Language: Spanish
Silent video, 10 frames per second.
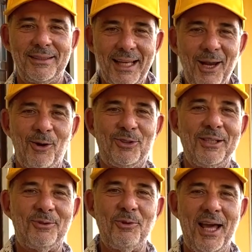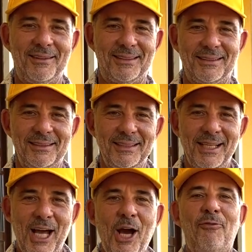de los estudiantes,
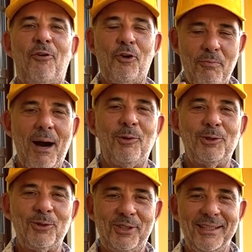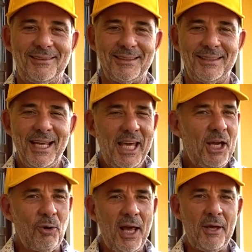formamos docentes y
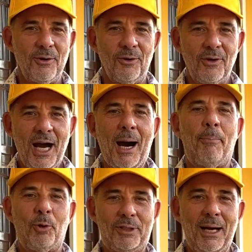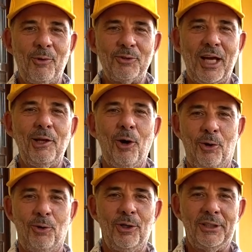con ello aportamos al
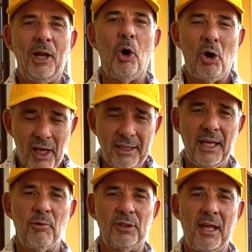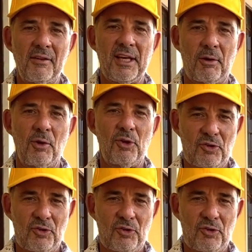logro de los Objetivos de Desarrollo